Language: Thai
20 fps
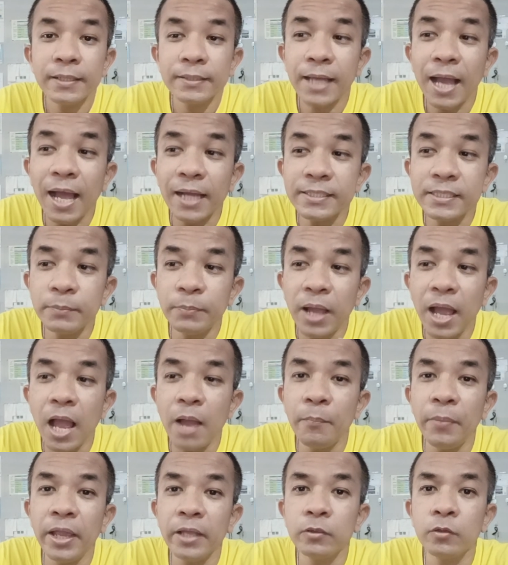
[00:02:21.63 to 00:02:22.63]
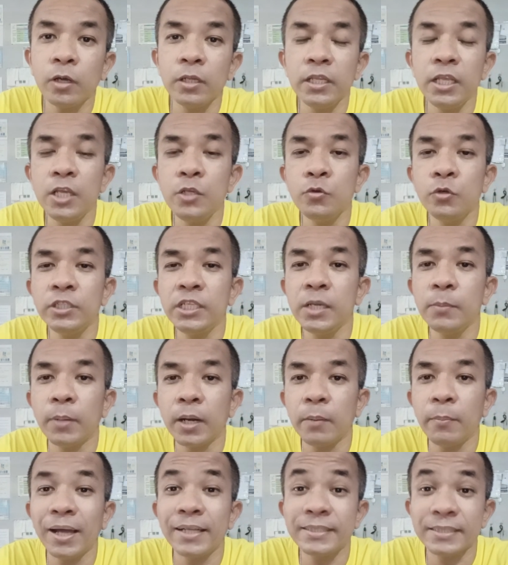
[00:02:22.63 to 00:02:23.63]
ถ้า 15เมกตอนนี้อยู่ที่ป
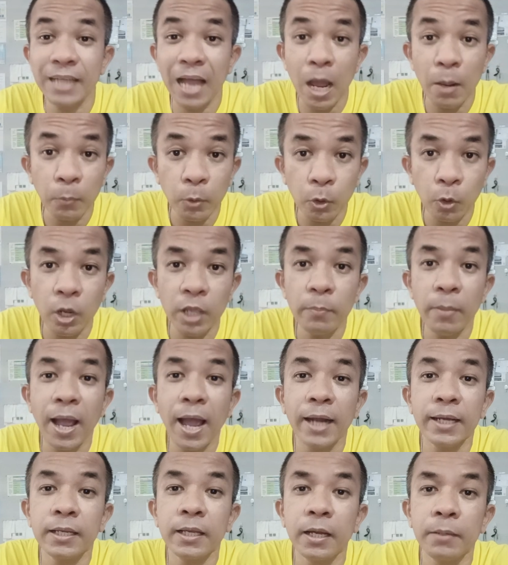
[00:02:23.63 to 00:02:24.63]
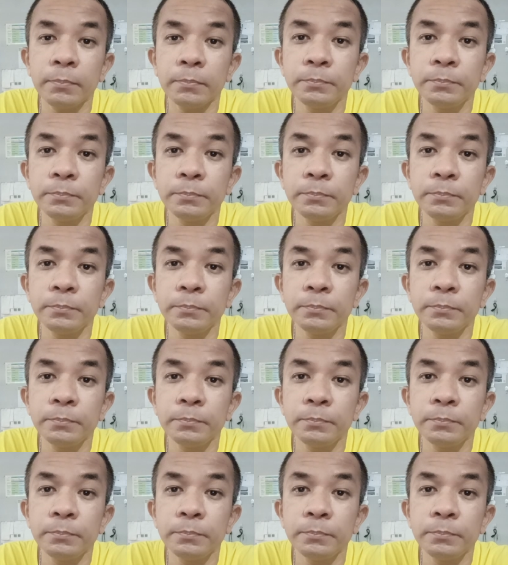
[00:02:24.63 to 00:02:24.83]
ระมาณ 300 บาทครับ